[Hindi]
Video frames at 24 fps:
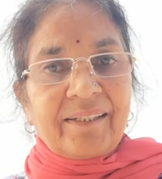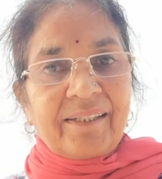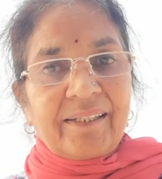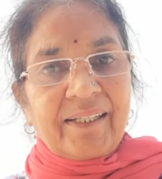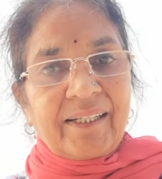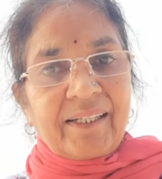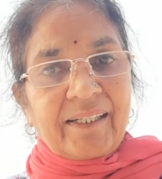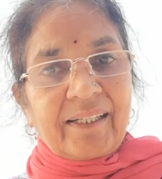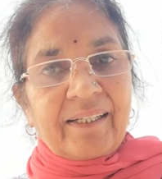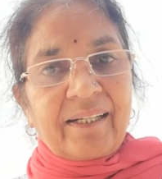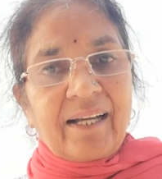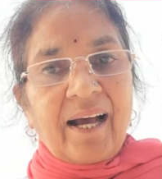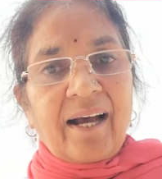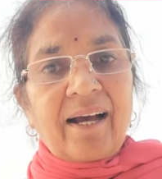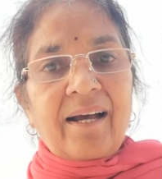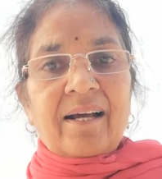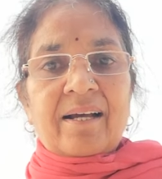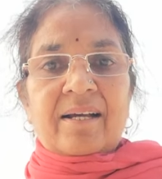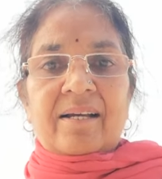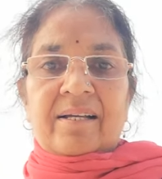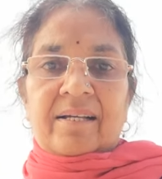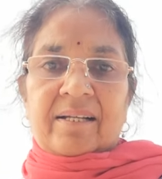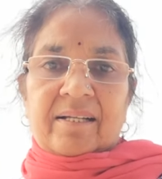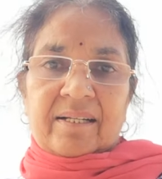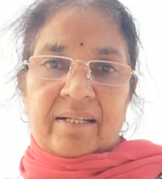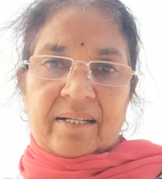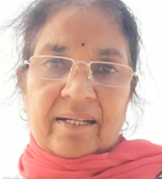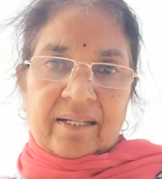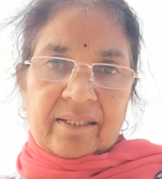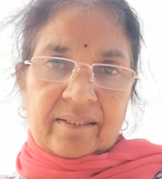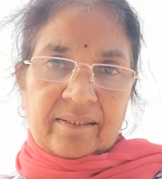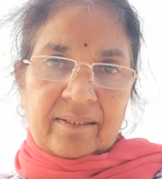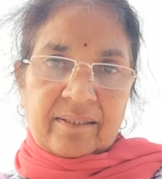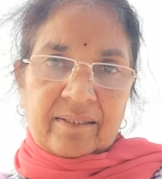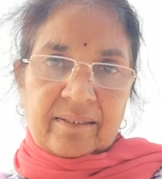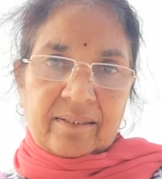लिखना
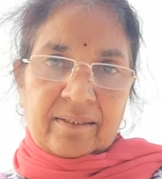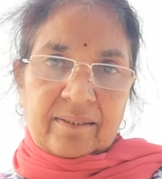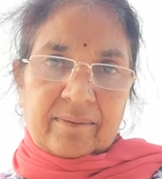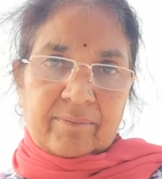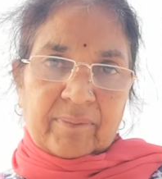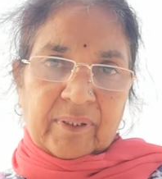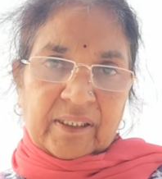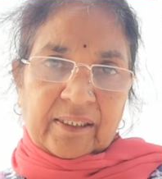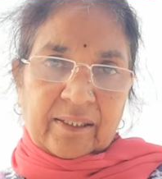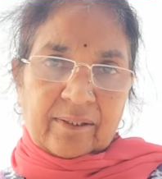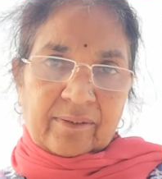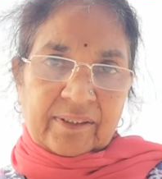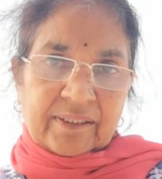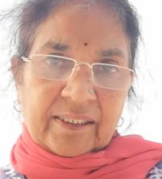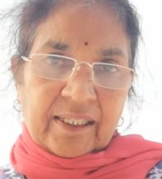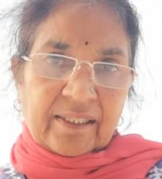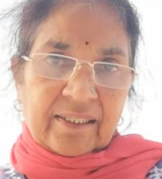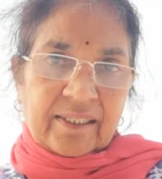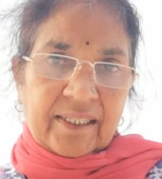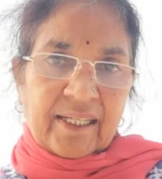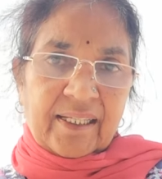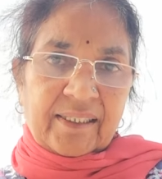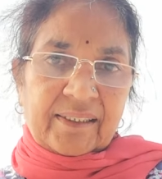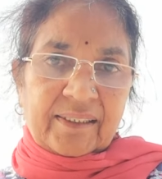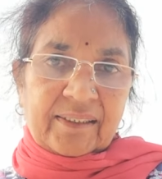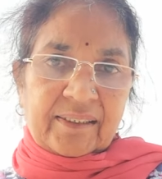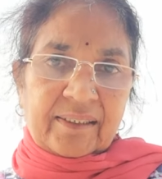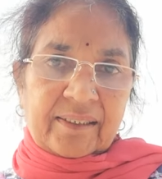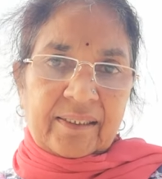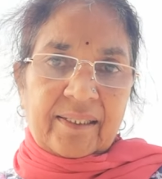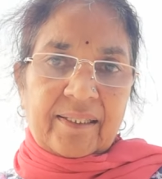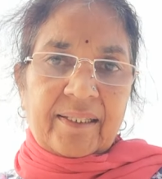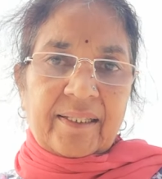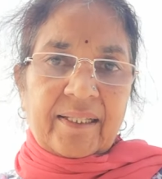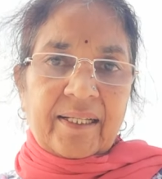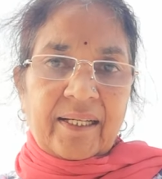लग्न मतलब संदेश
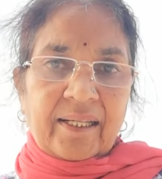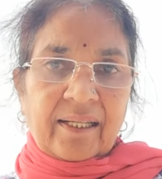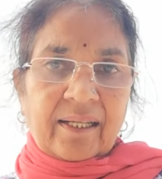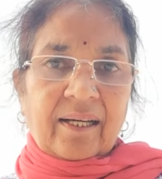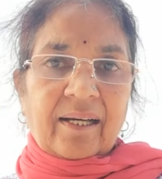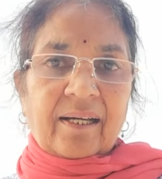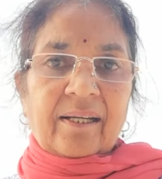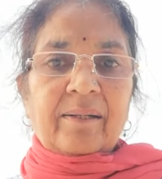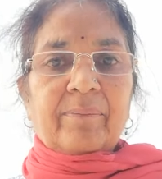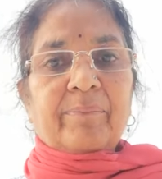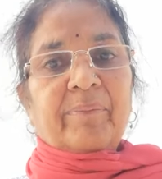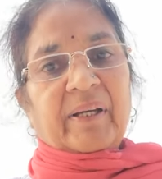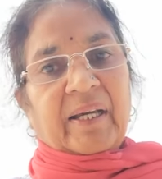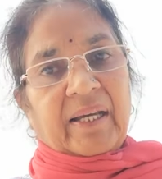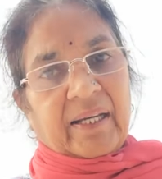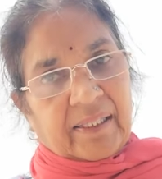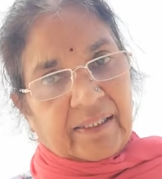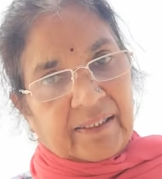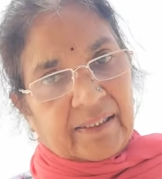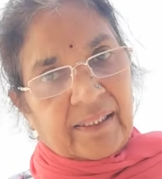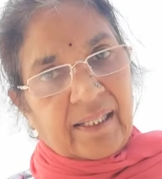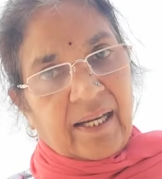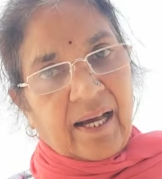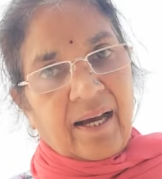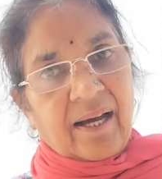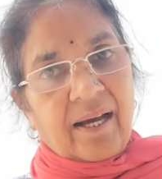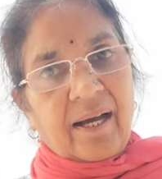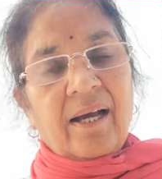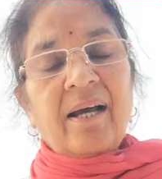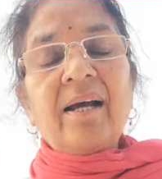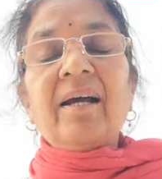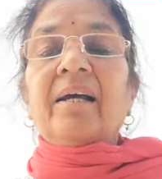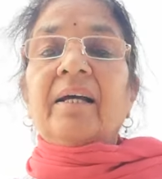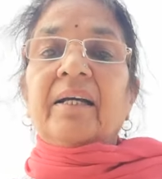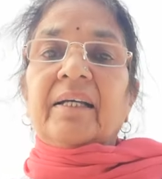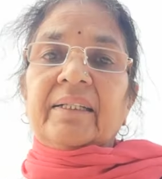लिखकर भेजना
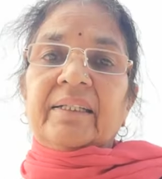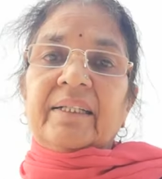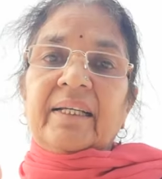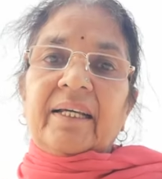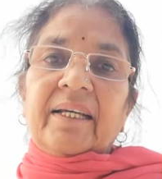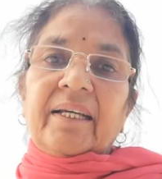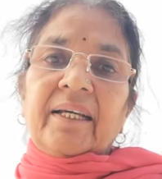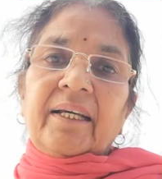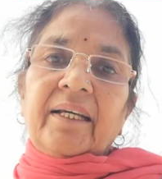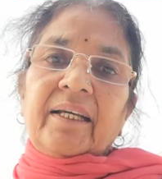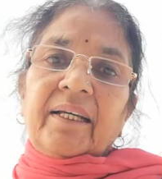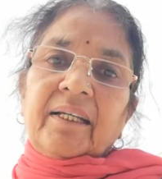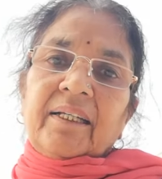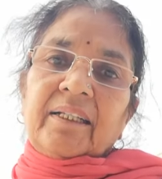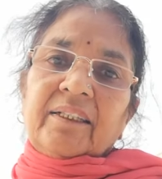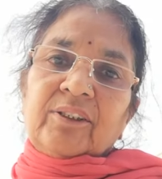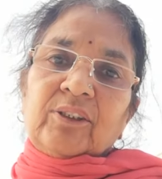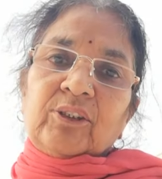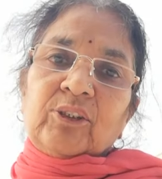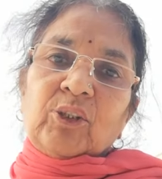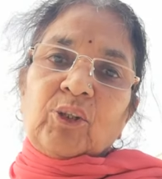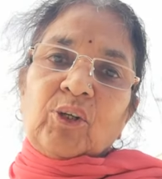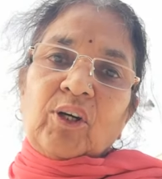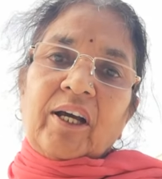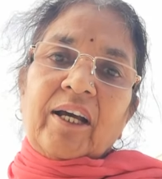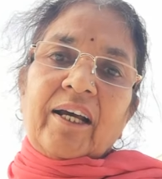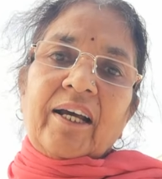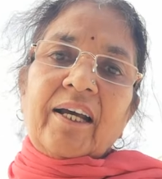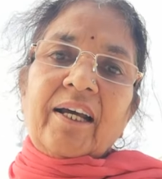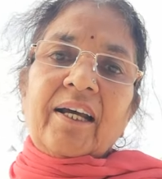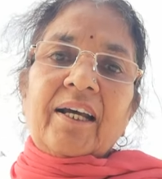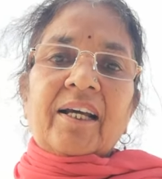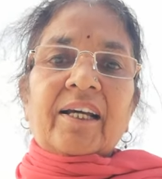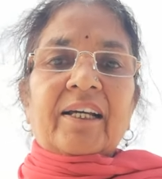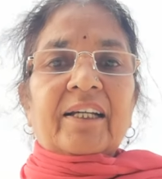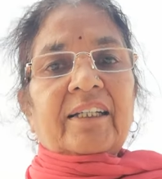ये जो
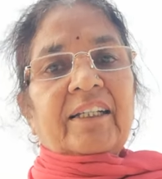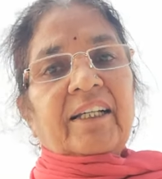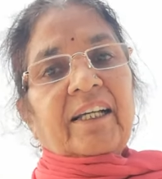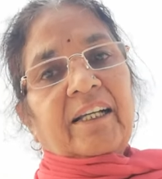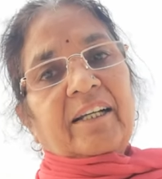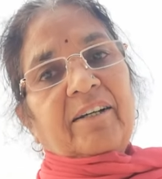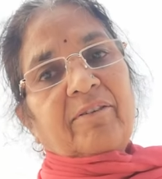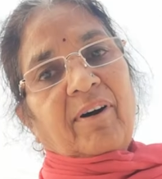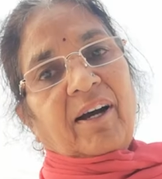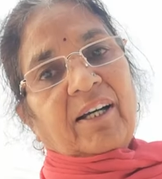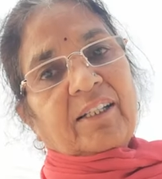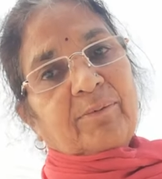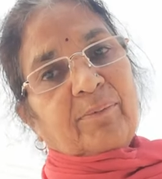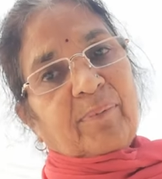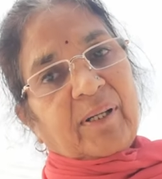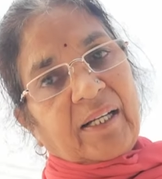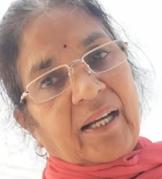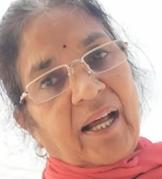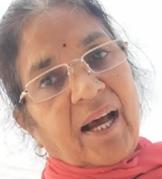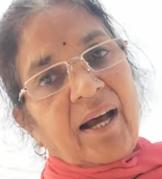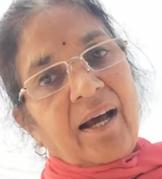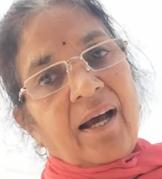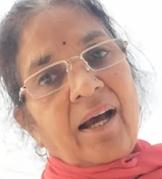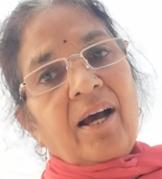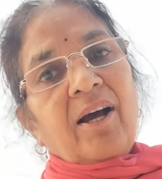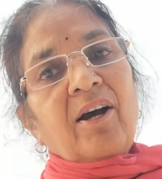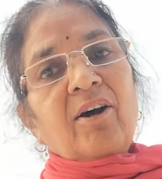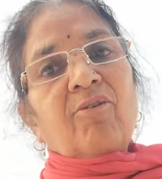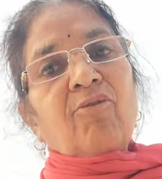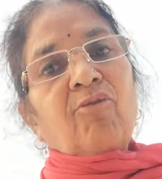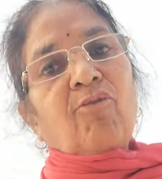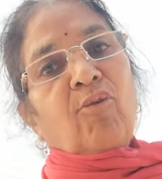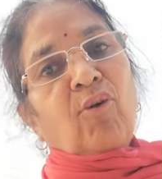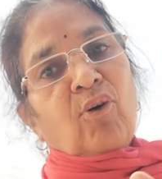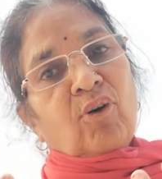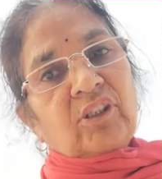है ये रिवाज बना
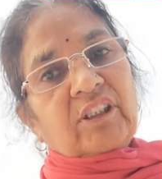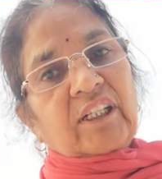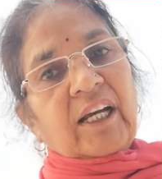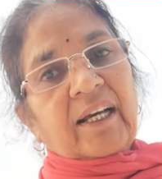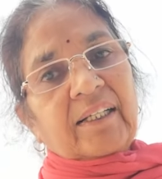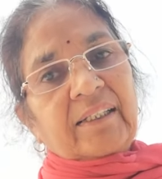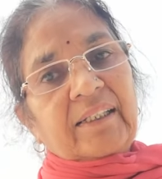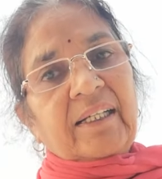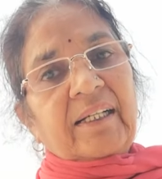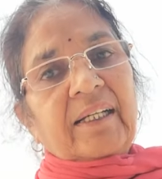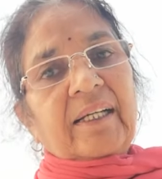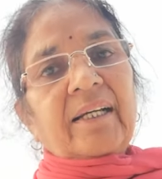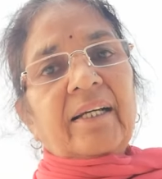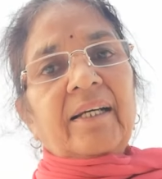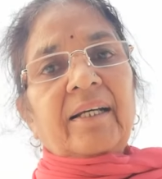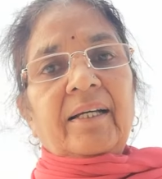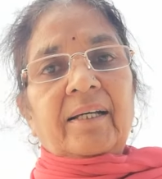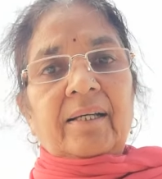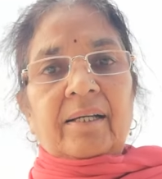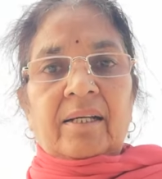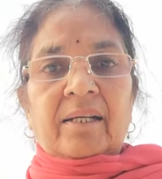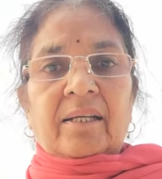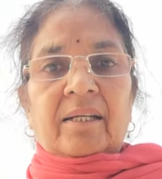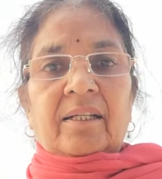वो शादी के